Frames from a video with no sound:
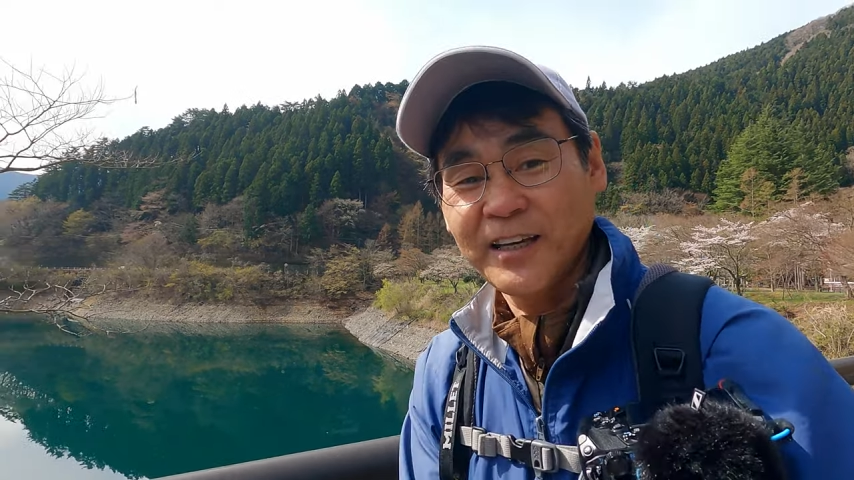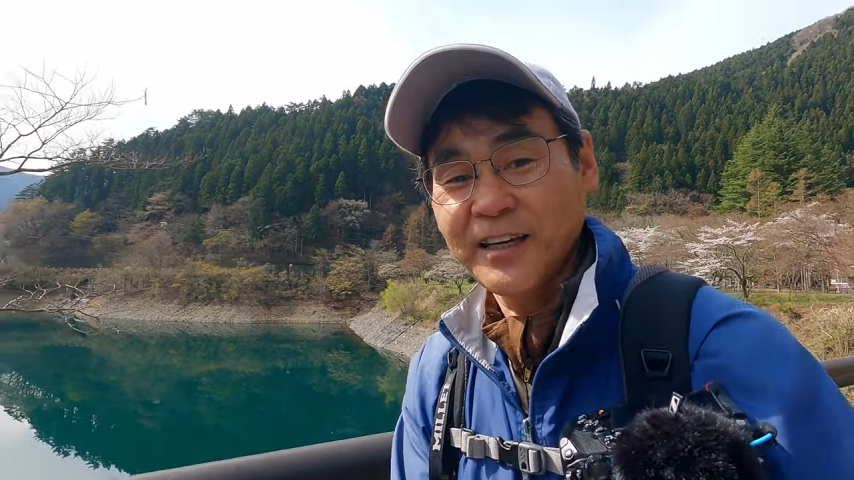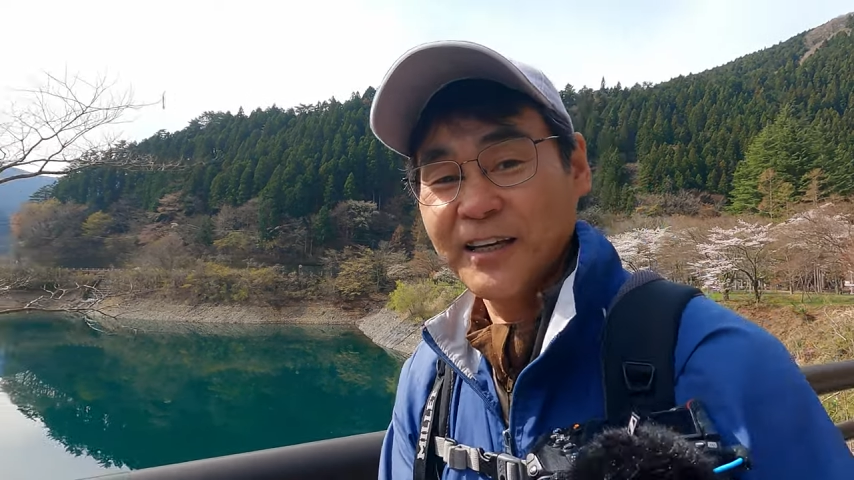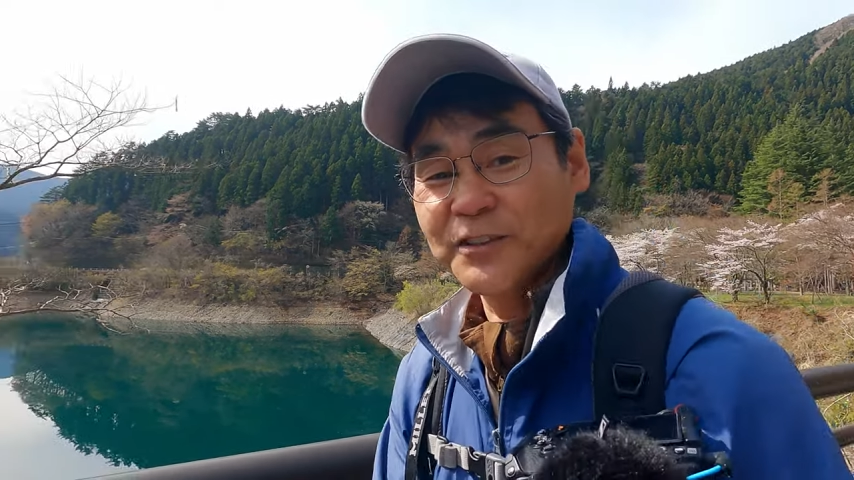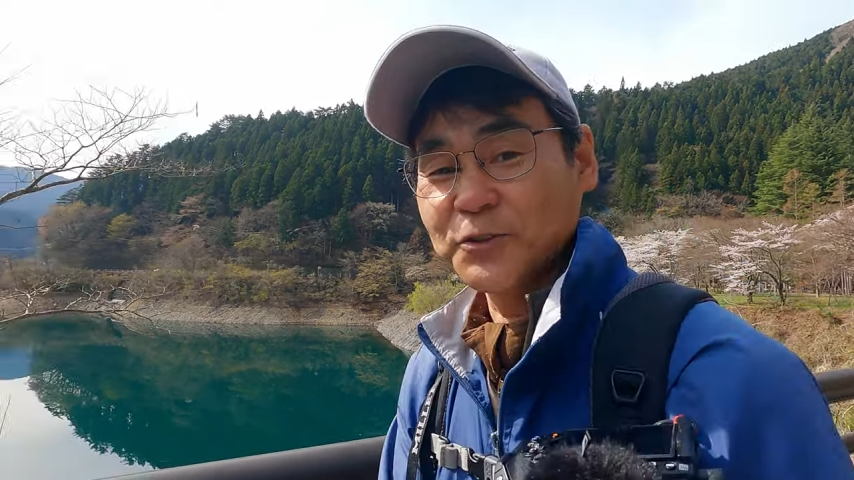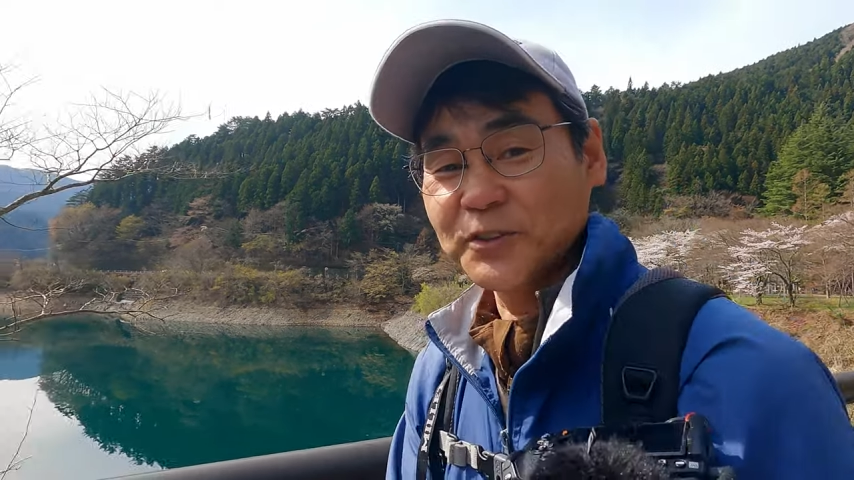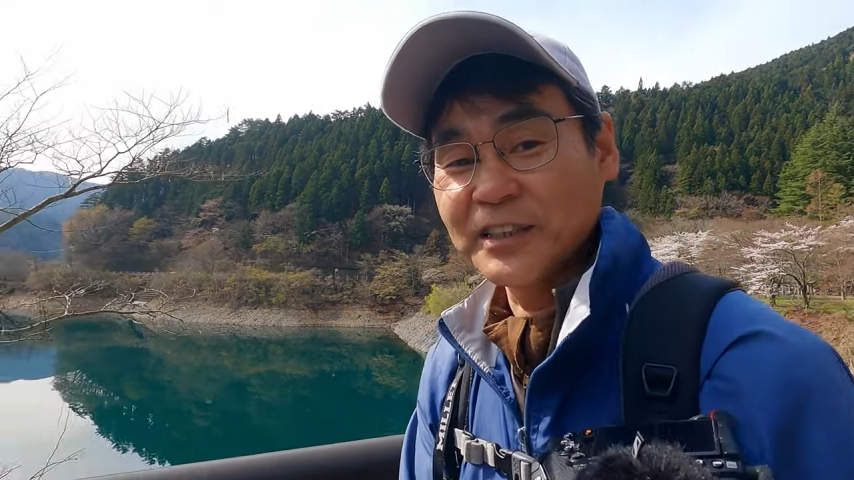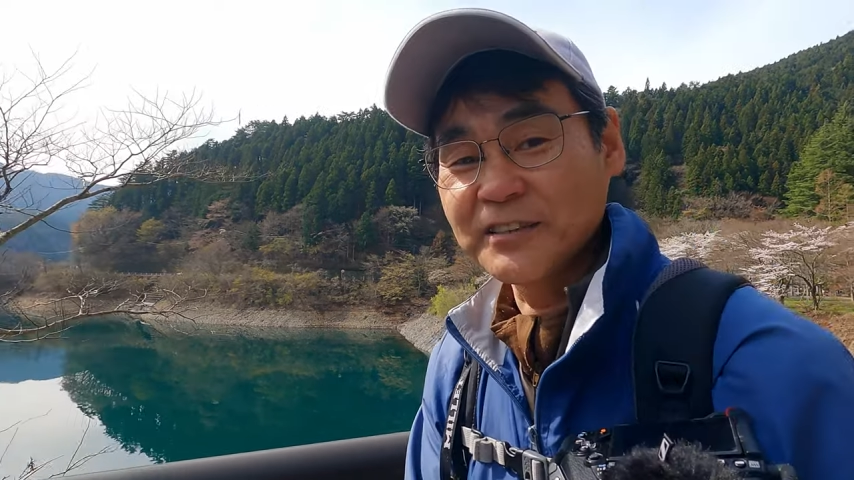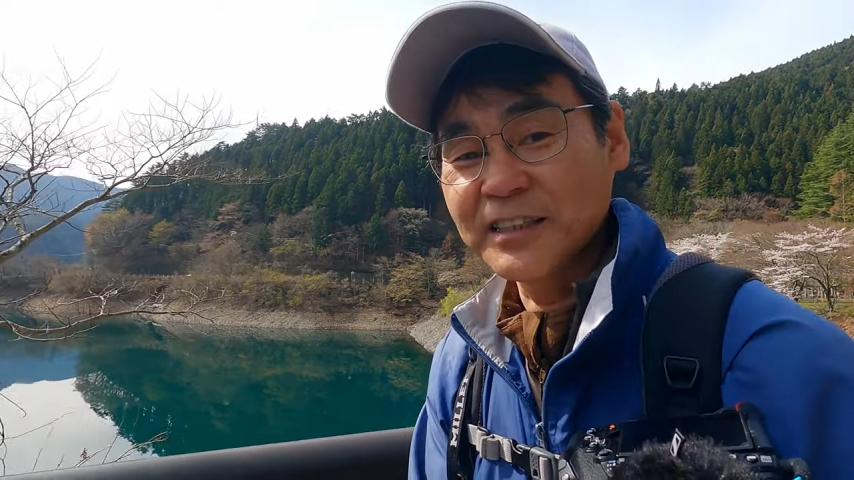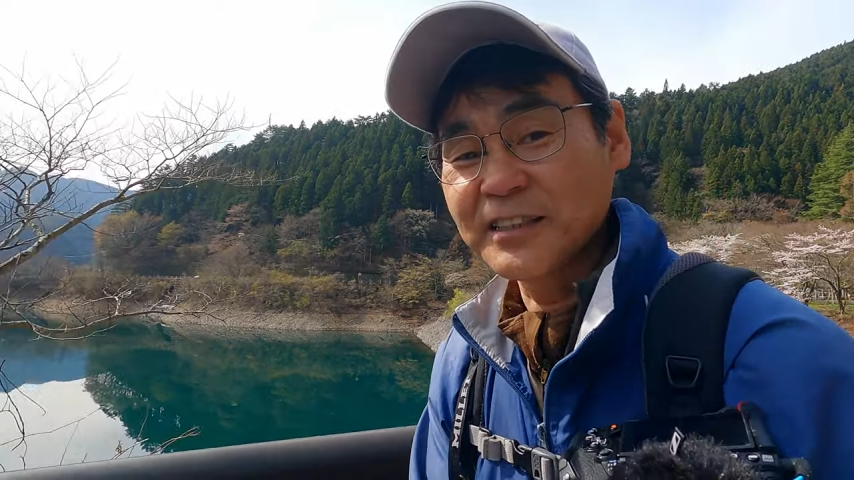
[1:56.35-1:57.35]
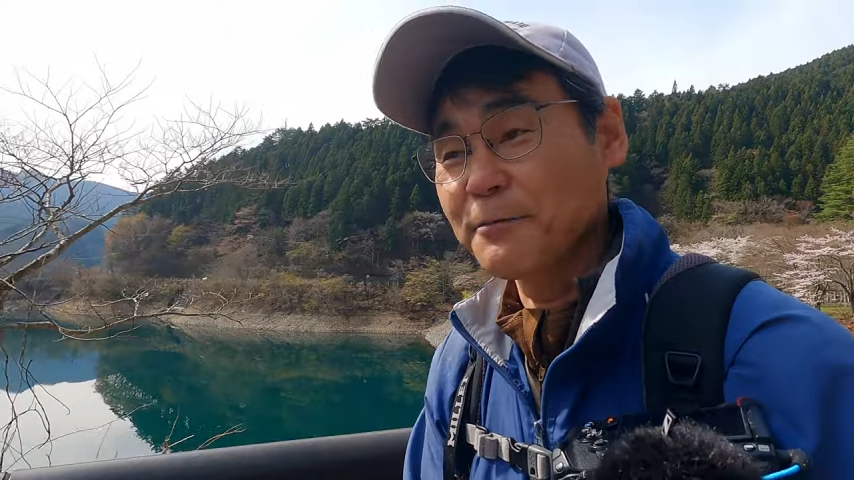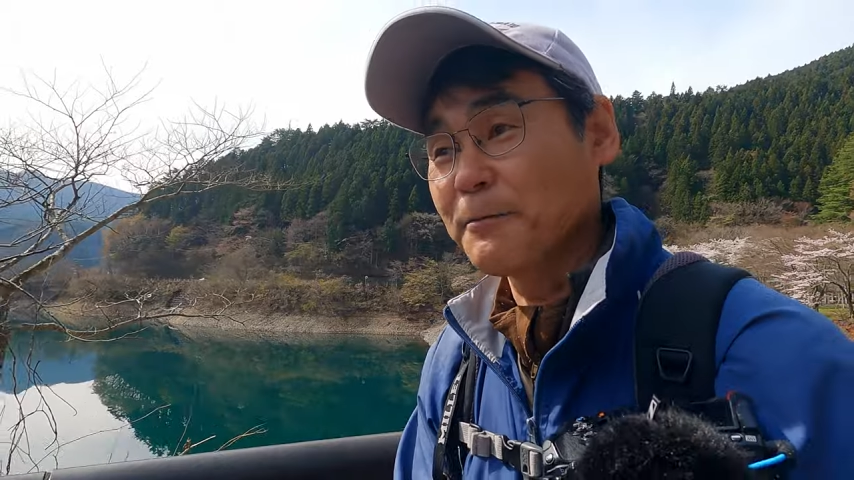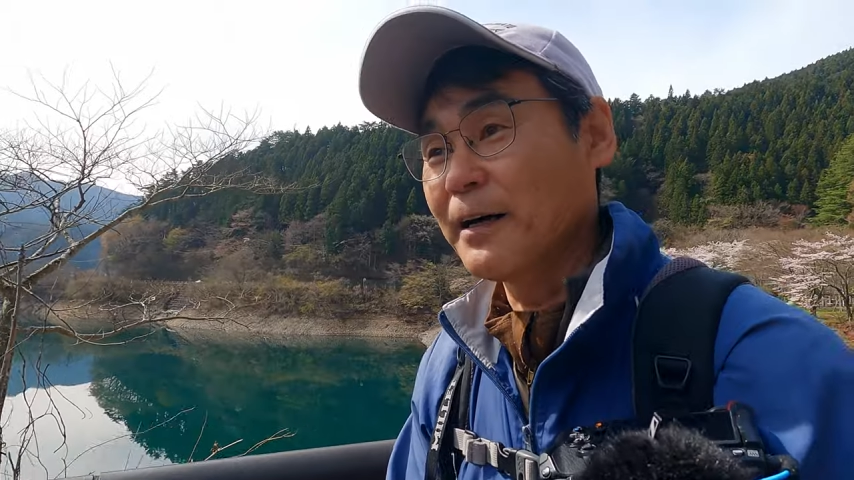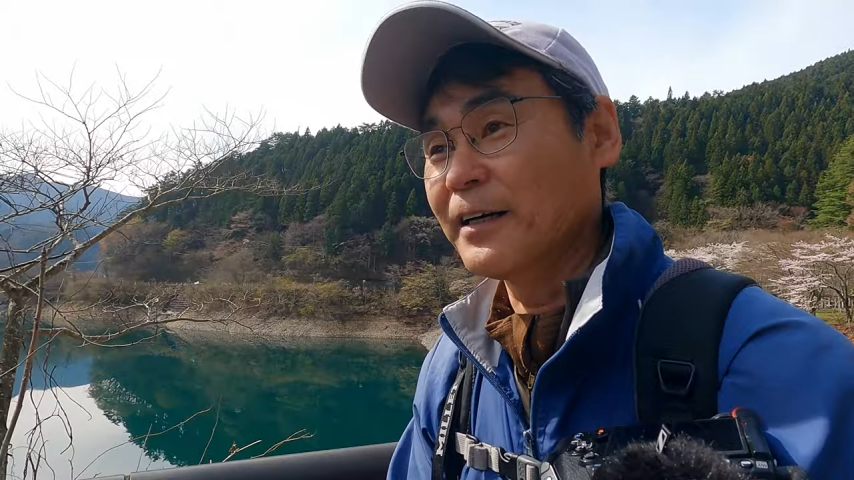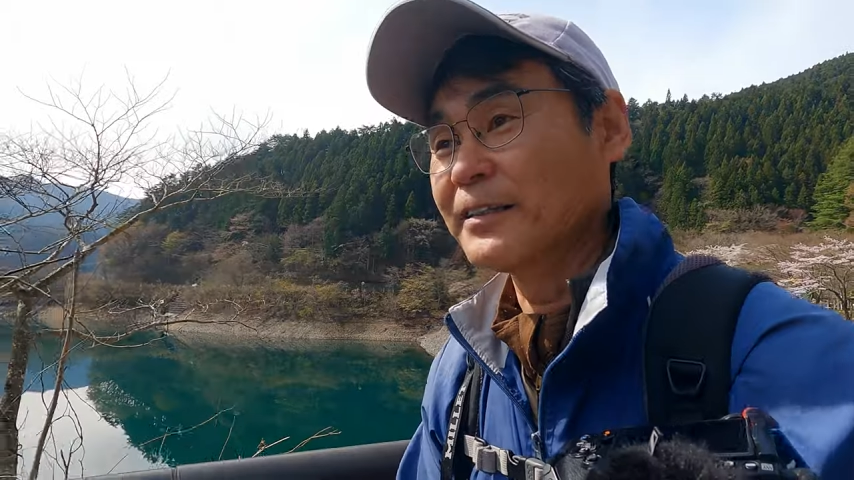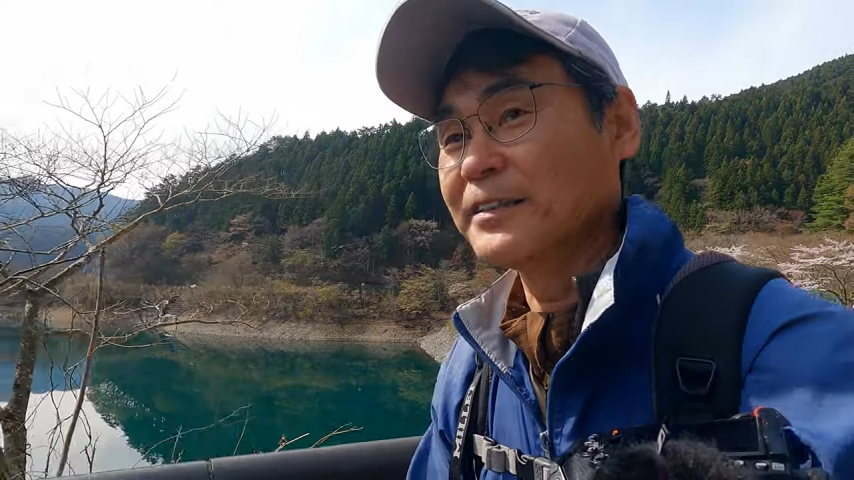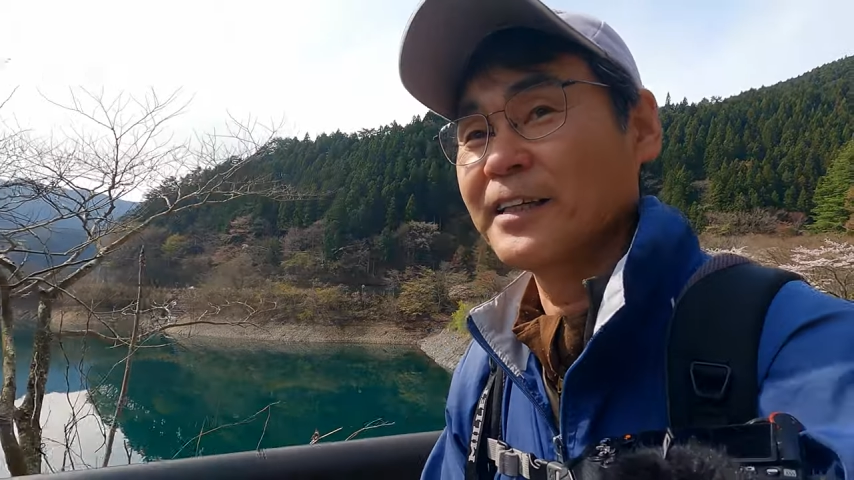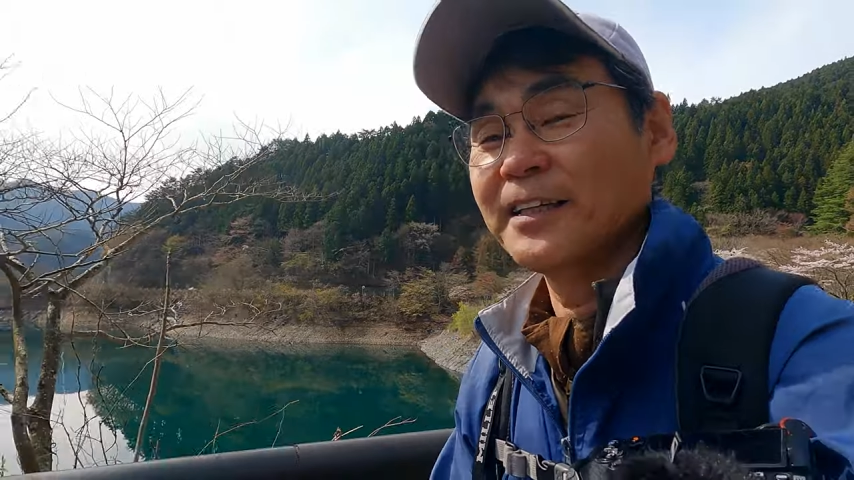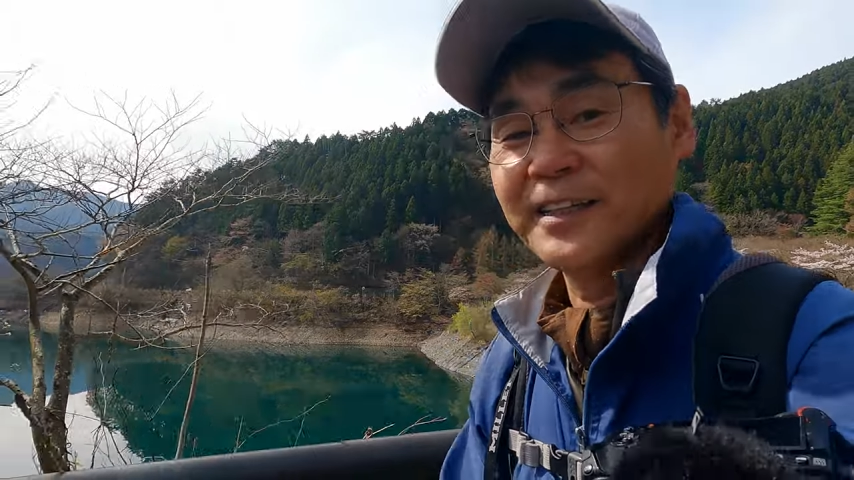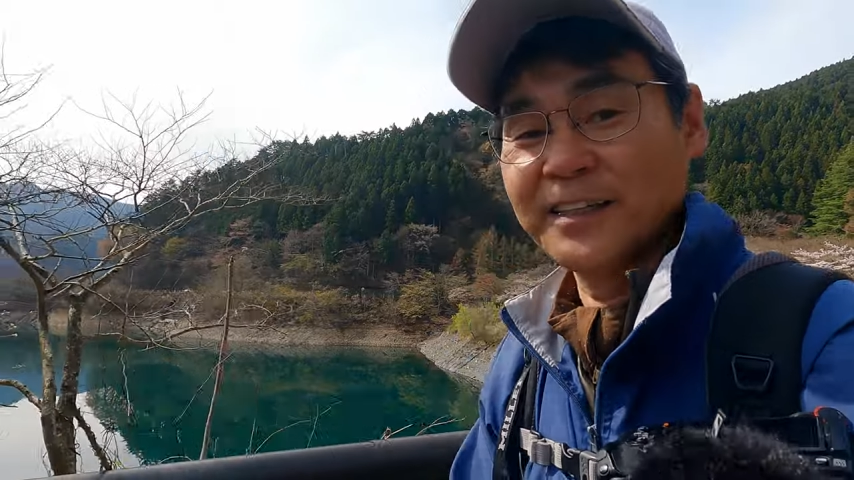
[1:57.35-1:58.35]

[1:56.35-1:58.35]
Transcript: えちょっと撮影してみます